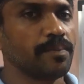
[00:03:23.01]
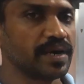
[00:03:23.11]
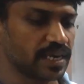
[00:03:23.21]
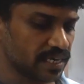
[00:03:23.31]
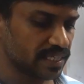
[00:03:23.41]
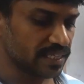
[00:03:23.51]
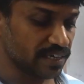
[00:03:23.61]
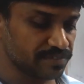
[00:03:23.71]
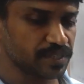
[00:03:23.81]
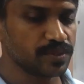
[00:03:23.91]
பட் ஆனால் இந்த
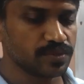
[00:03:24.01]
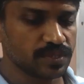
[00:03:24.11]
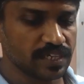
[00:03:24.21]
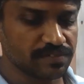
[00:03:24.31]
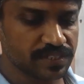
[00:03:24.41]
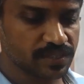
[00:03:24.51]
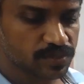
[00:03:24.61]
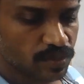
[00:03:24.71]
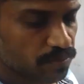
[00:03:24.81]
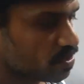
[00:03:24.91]
எஃப்சியூ
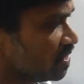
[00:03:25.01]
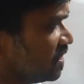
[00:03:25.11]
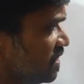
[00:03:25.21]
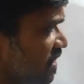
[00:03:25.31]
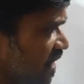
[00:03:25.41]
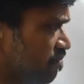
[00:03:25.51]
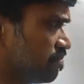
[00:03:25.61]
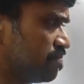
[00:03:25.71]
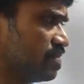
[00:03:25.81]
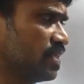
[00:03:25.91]
எஃப்சியூன்னு சொல்லும்போது சேம்
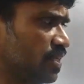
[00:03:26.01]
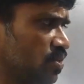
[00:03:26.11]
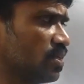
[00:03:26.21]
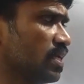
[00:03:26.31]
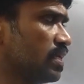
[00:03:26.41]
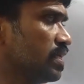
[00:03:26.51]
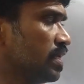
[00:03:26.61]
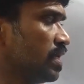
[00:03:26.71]
டிட்டோ தாங்க